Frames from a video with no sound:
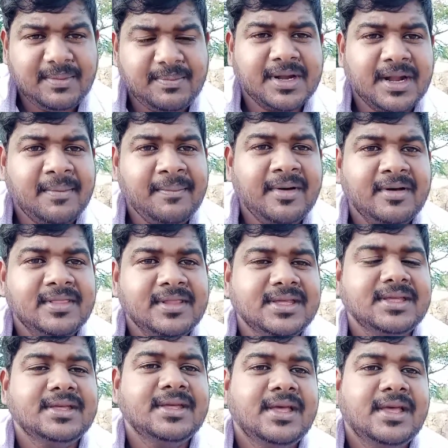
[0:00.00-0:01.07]
இப்போ நம்ம வந்து
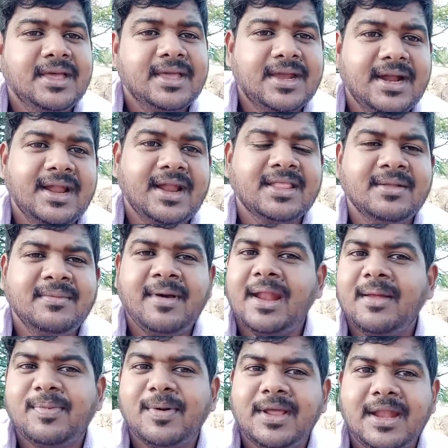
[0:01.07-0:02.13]
கீழே இருந்து
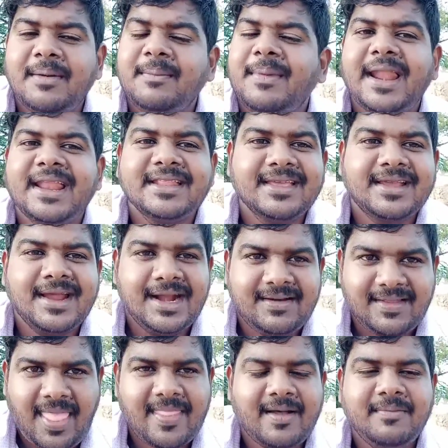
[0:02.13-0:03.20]
மேலே போயிடலாம் மேலேருந்து கீழே
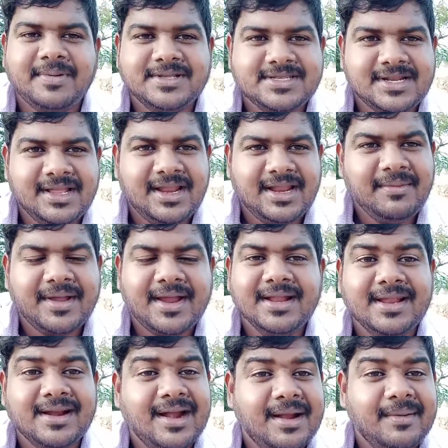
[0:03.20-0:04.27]
ஆனால் தான் பிரச்சனை நம்ம
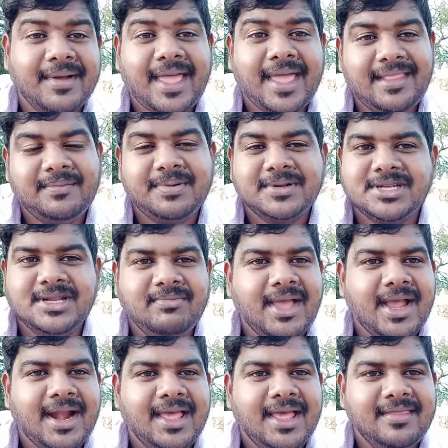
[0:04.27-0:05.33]
கீழே இருக்கலாம் நமக்கு எந்த
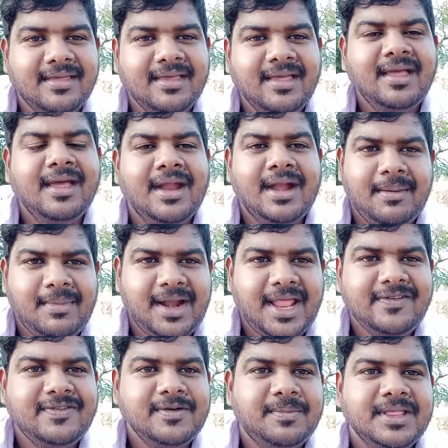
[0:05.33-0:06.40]
பிரச்சனையுமே கிடையாது நம்ம
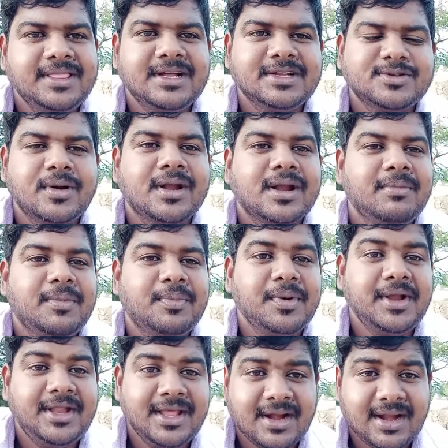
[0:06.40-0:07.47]
லைஃப் இப்படி தான் சொல்லிட்டு நம்ம
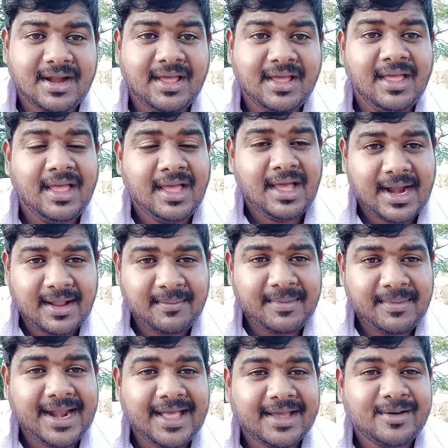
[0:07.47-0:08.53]
போயிட்டே இருக்கலாம் ஆனால்
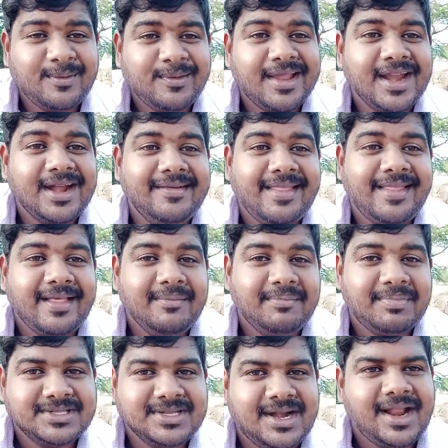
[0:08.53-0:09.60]
மேலே இருக்கிறவங்க கீழே வந்தால்
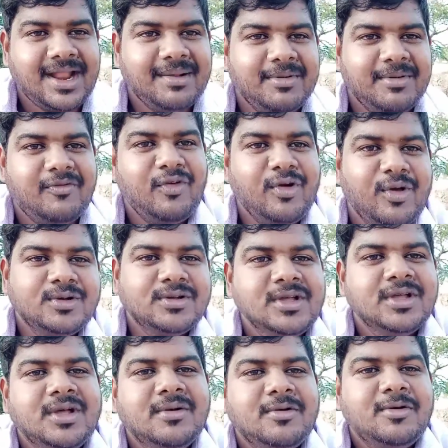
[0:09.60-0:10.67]
தான் பிரச்சனை ஆனால் நம்ம இவ்வளோ
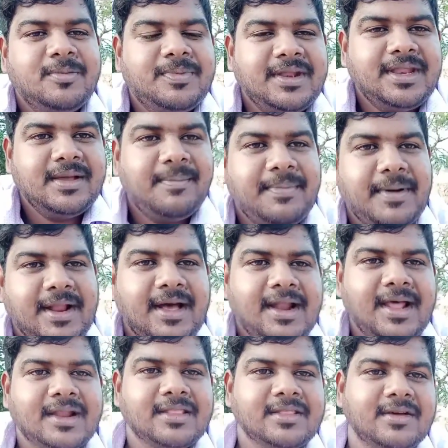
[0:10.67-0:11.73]
ஒரு பெரிய
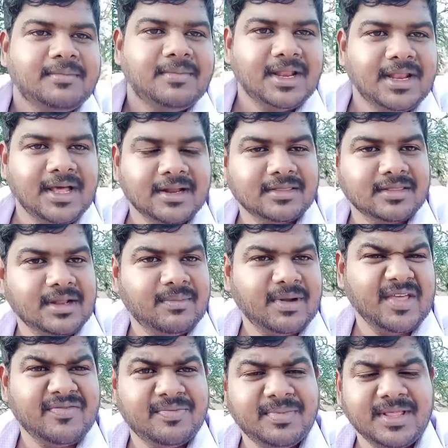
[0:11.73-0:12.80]
பணக்காராக இருந்தோம் இப்படிலாம் இருந்தோம்
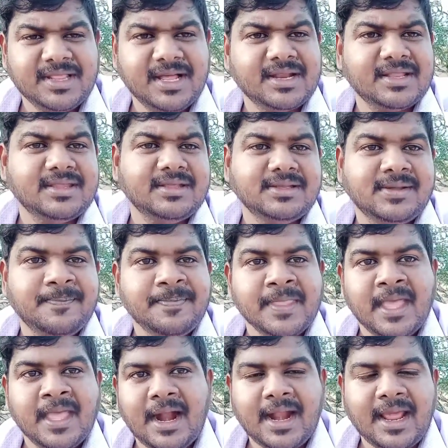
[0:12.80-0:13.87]
நம்ம லைஃப் இப்படி தான் இருந்தது
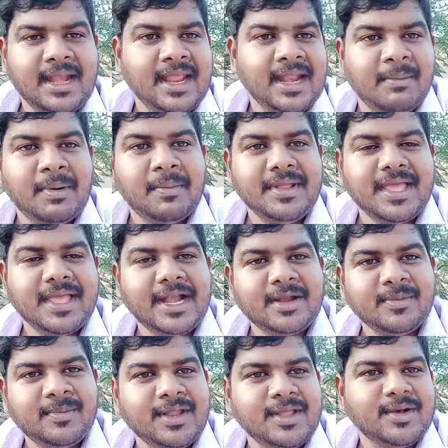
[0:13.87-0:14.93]
ஆனால் இன்றைக்கி நம்ம இப்படி
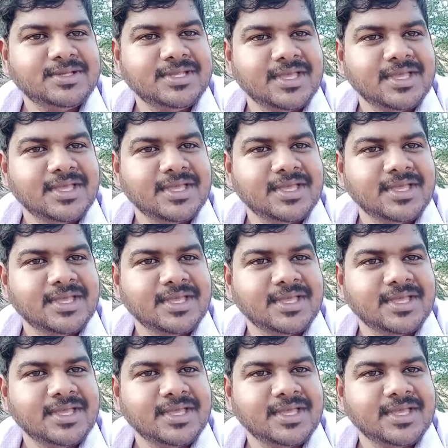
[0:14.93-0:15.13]
ஆகிட்டுமேனு